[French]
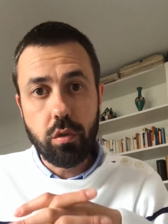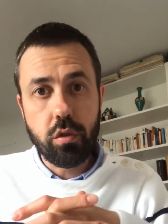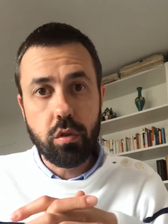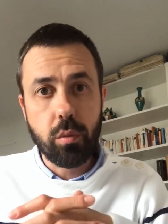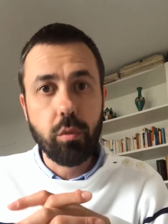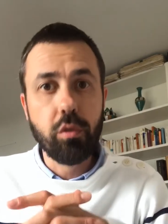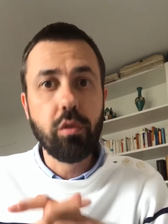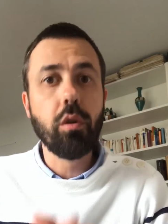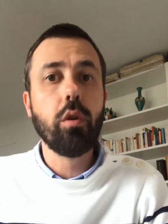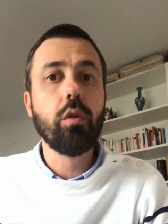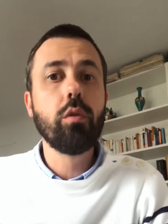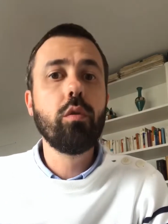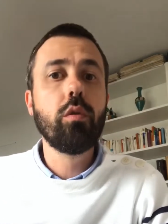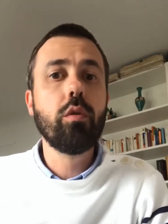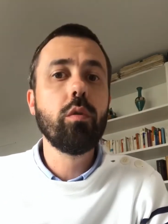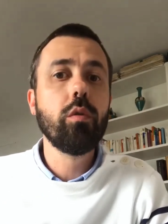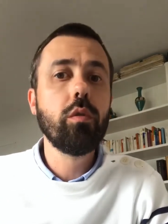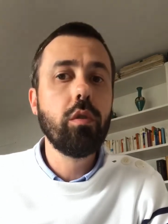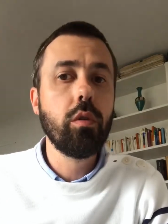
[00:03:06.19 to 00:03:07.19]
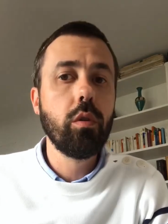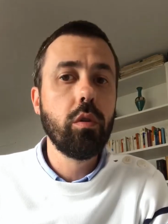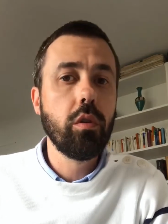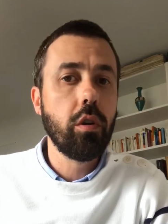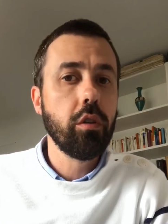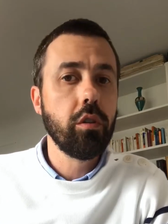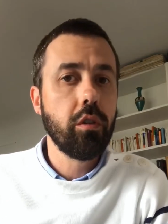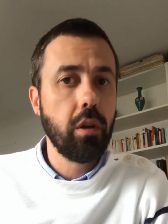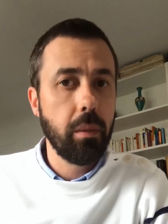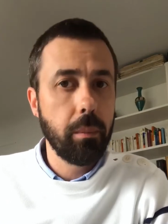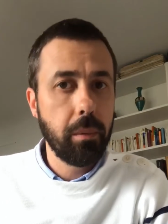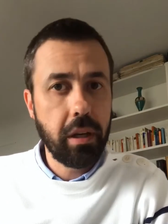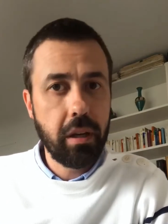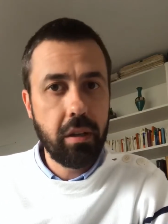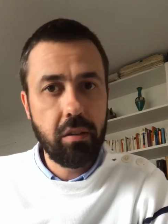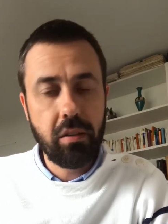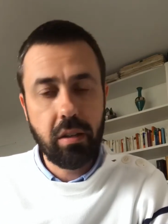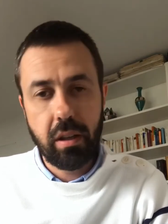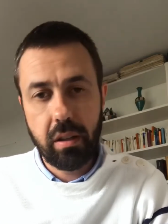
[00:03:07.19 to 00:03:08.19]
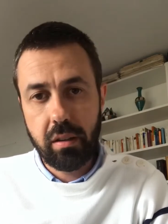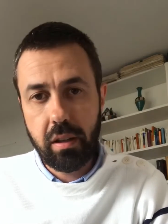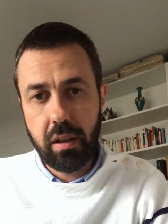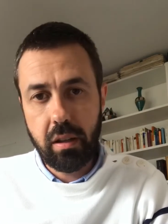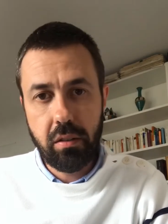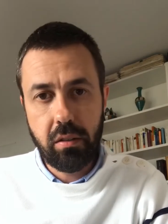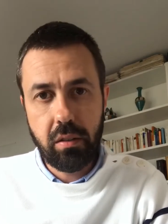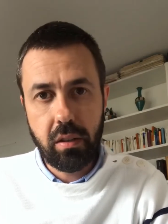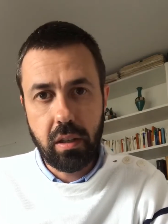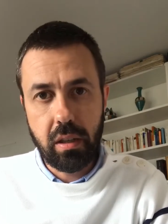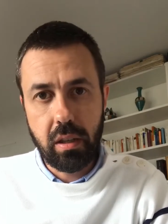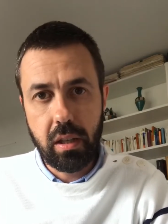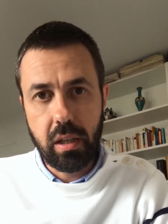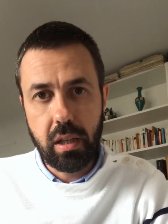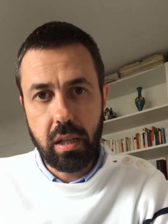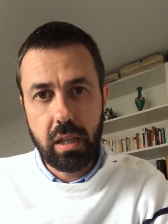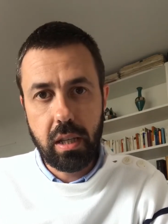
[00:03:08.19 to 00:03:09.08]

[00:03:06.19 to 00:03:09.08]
je me suis rendu compte que 30 ans après, c'est un texte qui,